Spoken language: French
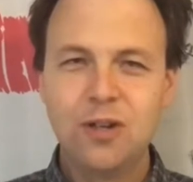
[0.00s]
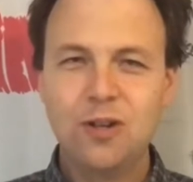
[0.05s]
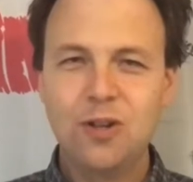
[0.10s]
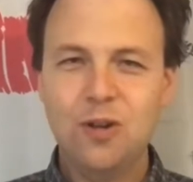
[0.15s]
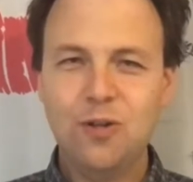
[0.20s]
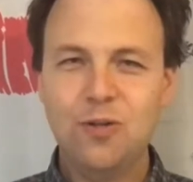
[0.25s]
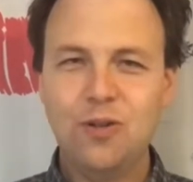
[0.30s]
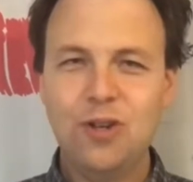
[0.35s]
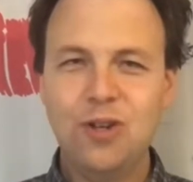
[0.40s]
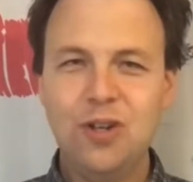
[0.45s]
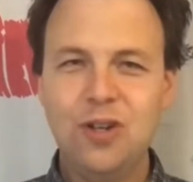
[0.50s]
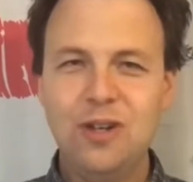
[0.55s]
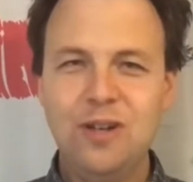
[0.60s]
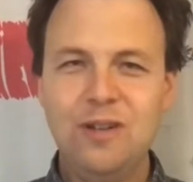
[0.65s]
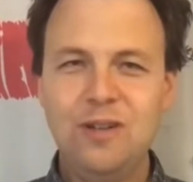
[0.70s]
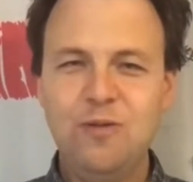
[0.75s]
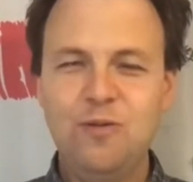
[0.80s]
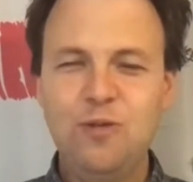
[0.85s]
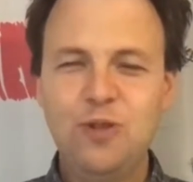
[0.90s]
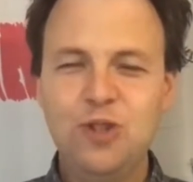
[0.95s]
Donc
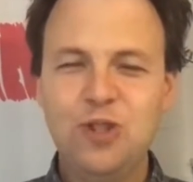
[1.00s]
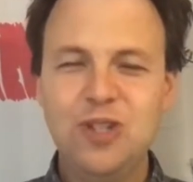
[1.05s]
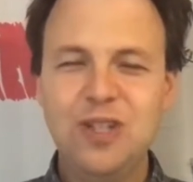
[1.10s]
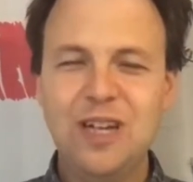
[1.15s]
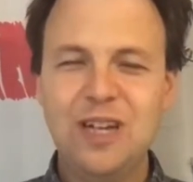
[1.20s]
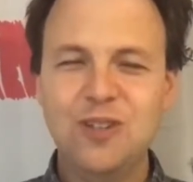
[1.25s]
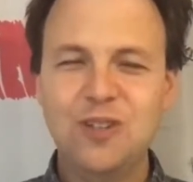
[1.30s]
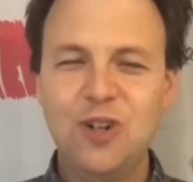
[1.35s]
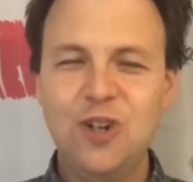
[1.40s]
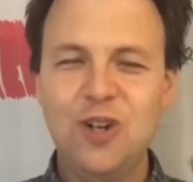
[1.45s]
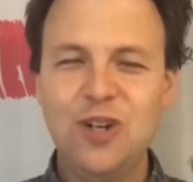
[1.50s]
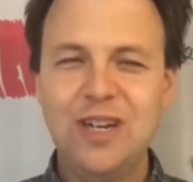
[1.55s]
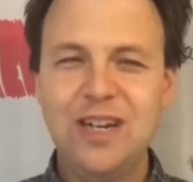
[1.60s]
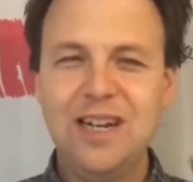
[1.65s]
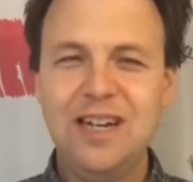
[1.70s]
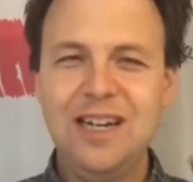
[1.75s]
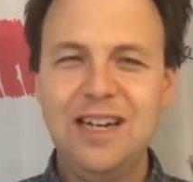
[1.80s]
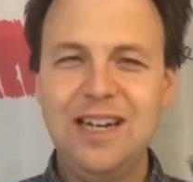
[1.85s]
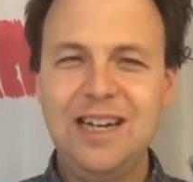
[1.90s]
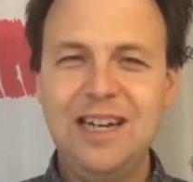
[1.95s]
vu que j'ai dans un
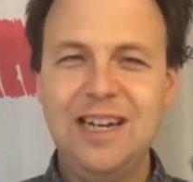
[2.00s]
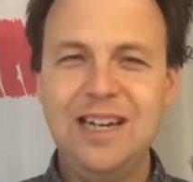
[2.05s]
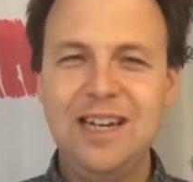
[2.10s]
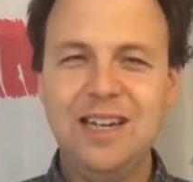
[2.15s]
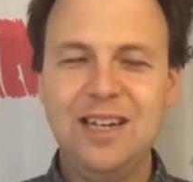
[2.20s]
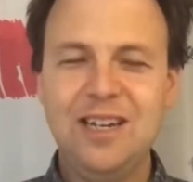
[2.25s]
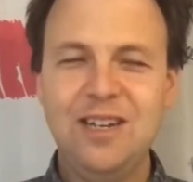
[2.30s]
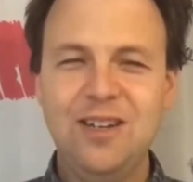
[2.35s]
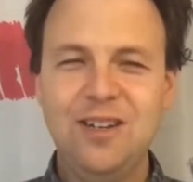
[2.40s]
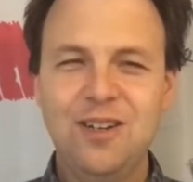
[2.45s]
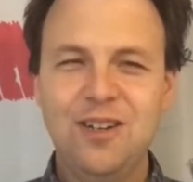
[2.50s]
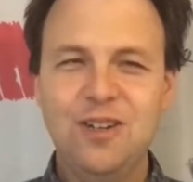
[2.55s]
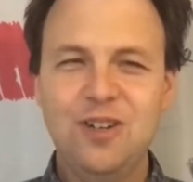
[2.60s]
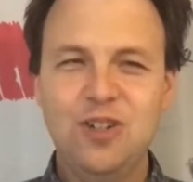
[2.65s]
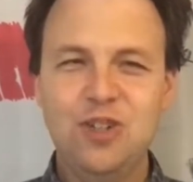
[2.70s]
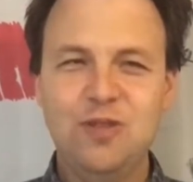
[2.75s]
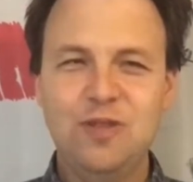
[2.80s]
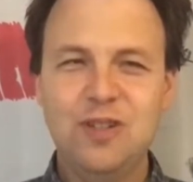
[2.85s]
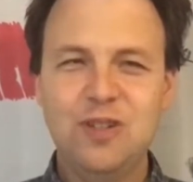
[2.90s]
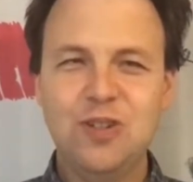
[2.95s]
local éclairé,
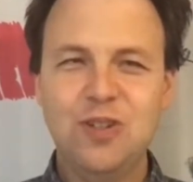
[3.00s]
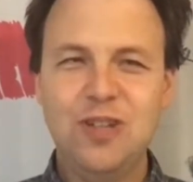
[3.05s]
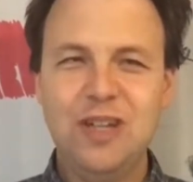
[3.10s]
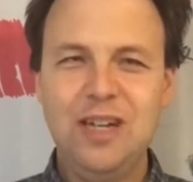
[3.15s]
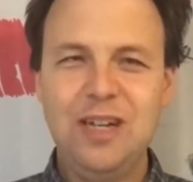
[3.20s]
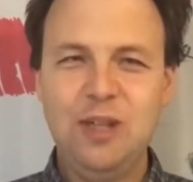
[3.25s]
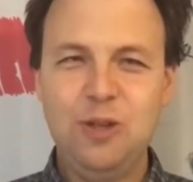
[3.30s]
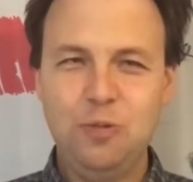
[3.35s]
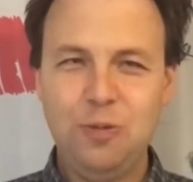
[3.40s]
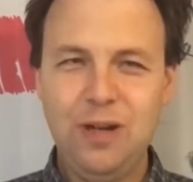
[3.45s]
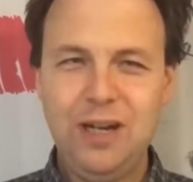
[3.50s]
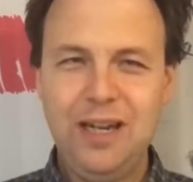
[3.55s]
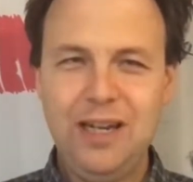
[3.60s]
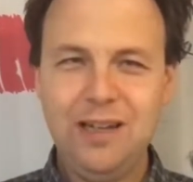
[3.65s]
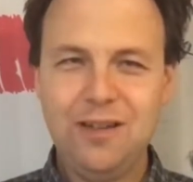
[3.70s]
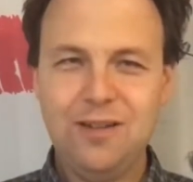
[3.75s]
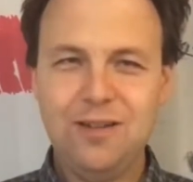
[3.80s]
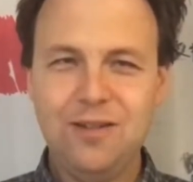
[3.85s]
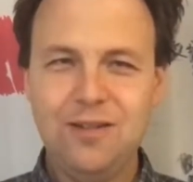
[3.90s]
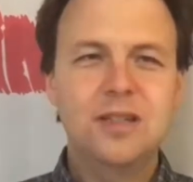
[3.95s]
je fais ça dans les
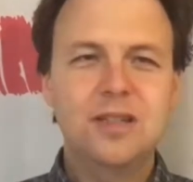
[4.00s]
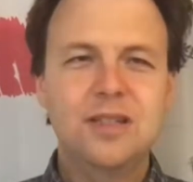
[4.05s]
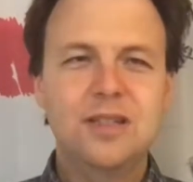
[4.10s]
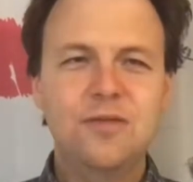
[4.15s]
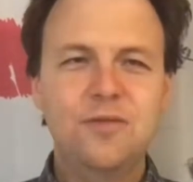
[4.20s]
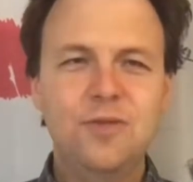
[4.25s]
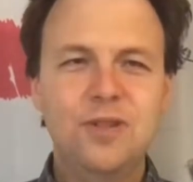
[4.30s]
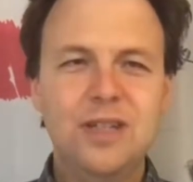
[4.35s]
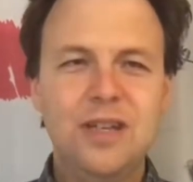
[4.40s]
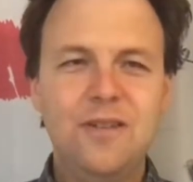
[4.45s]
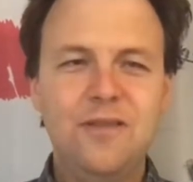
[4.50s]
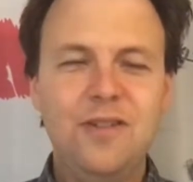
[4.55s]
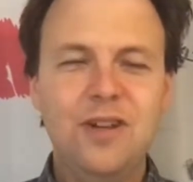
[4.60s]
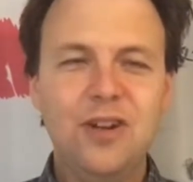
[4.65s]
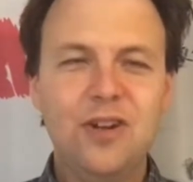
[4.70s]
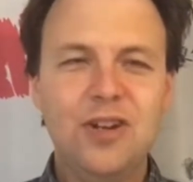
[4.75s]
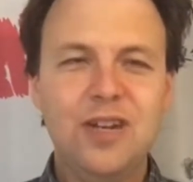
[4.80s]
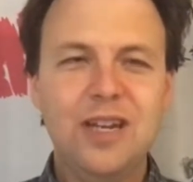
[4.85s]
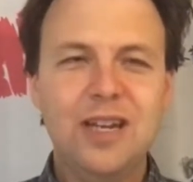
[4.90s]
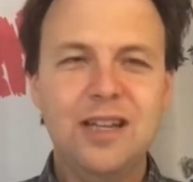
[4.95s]
toilettes. Si vous
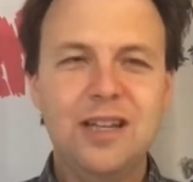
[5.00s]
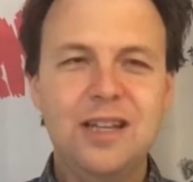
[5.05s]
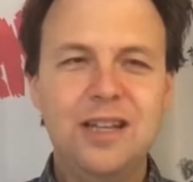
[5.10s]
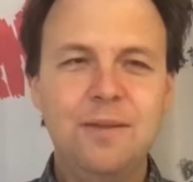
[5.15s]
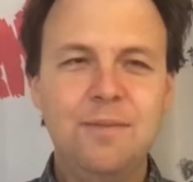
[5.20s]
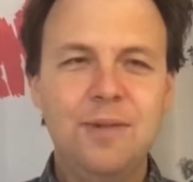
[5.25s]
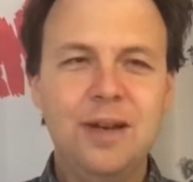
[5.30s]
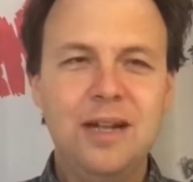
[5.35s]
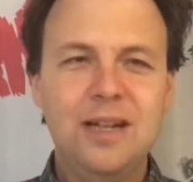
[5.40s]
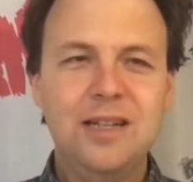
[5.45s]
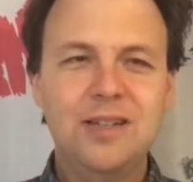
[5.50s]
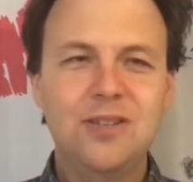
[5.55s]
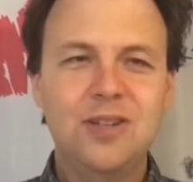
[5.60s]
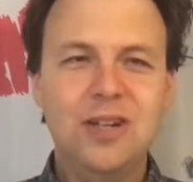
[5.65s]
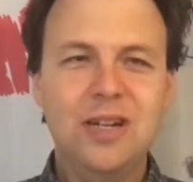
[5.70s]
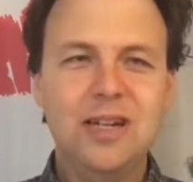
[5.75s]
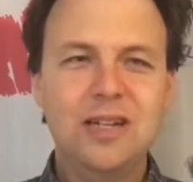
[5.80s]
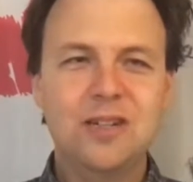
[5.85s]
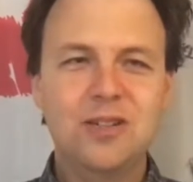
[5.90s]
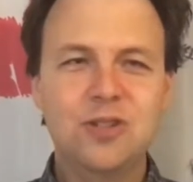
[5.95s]
avez regardé ma liste de
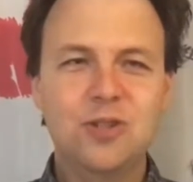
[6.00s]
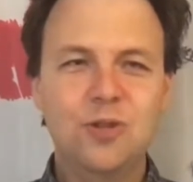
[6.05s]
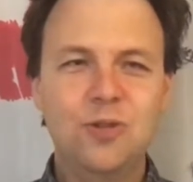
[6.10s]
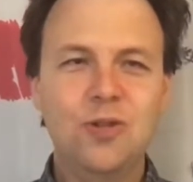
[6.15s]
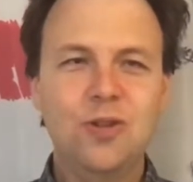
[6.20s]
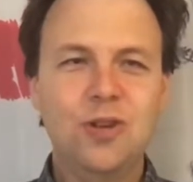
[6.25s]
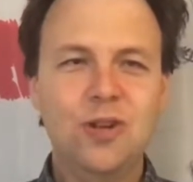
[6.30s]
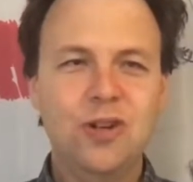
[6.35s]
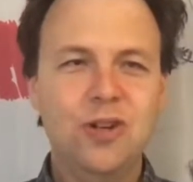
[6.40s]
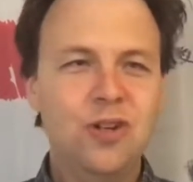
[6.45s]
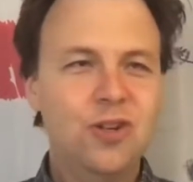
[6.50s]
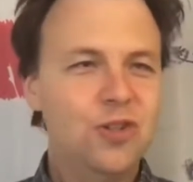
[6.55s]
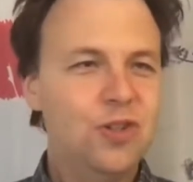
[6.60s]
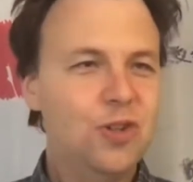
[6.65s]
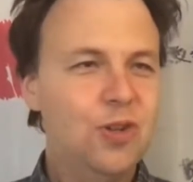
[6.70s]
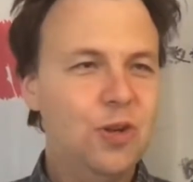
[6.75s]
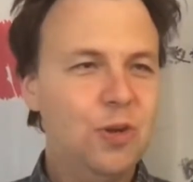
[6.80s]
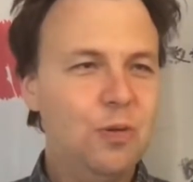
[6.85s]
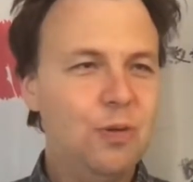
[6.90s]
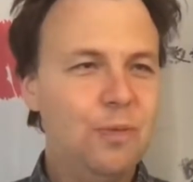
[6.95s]
lecture, je
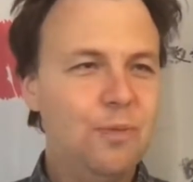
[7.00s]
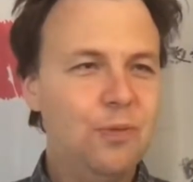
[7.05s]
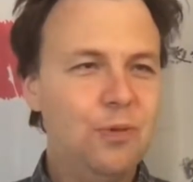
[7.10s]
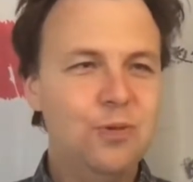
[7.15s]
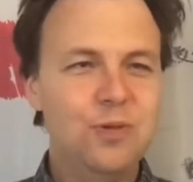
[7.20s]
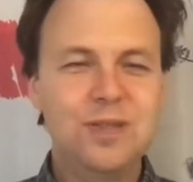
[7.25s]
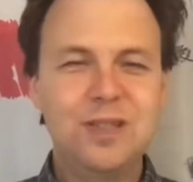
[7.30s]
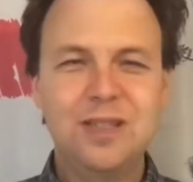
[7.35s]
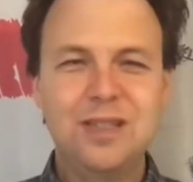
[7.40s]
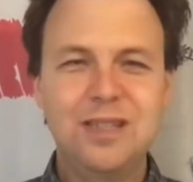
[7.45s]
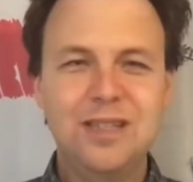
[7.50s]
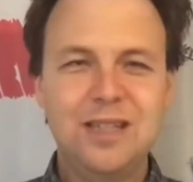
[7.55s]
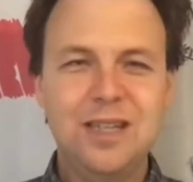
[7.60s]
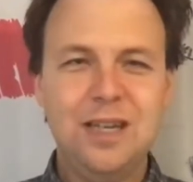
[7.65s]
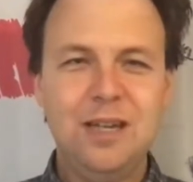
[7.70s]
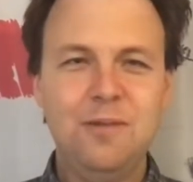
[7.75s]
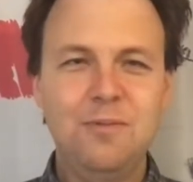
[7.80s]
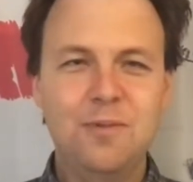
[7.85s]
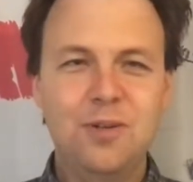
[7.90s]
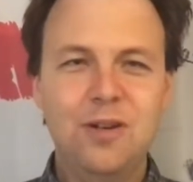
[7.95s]
ne crois pas au
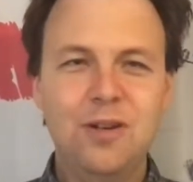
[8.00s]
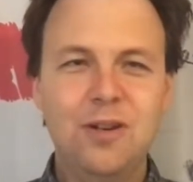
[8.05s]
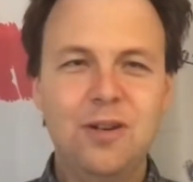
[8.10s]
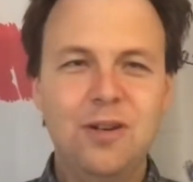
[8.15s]
système.